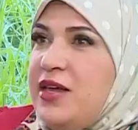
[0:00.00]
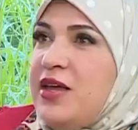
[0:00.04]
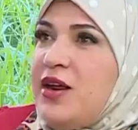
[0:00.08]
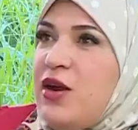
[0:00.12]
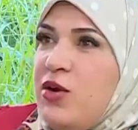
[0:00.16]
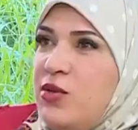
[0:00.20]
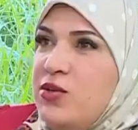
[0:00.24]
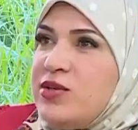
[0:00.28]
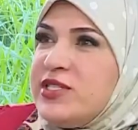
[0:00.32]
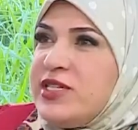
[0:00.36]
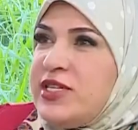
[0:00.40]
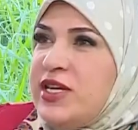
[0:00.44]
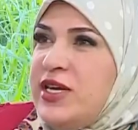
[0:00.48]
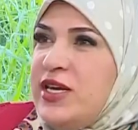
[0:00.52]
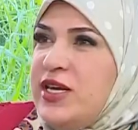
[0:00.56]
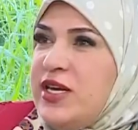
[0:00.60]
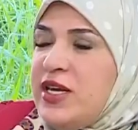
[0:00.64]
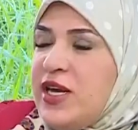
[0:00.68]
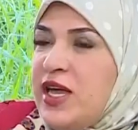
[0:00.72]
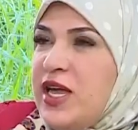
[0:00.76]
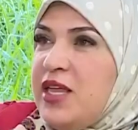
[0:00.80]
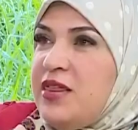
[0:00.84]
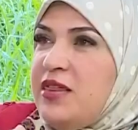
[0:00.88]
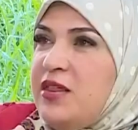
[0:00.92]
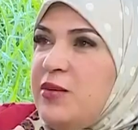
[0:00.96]
راهو صحي
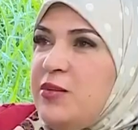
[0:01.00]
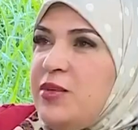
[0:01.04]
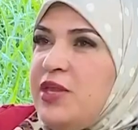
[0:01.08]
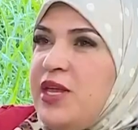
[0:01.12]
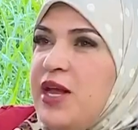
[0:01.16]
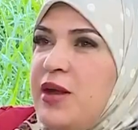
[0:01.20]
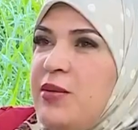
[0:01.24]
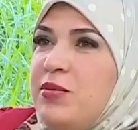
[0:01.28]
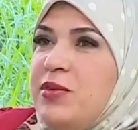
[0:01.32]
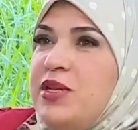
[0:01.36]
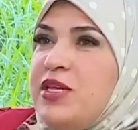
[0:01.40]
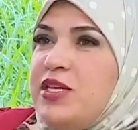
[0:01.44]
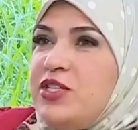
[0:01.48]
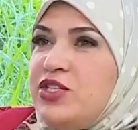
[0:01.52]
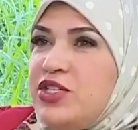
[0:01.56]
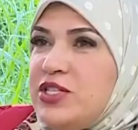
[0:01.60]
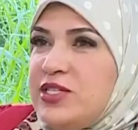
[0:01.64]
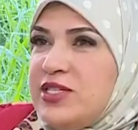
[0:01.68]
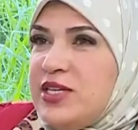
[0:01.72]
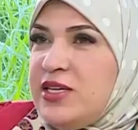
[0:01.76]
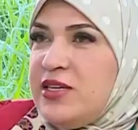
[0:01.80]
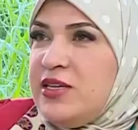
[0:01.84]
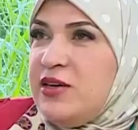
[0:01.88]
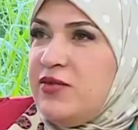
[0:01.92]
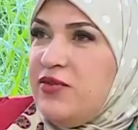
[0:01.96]
يقدم دعم
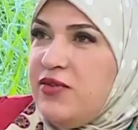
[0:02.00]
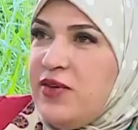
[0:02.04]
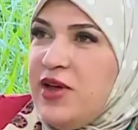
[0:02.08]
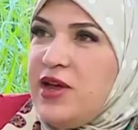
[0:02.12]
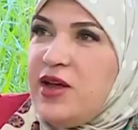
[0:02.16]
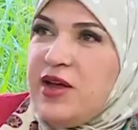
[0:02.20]
لجسدي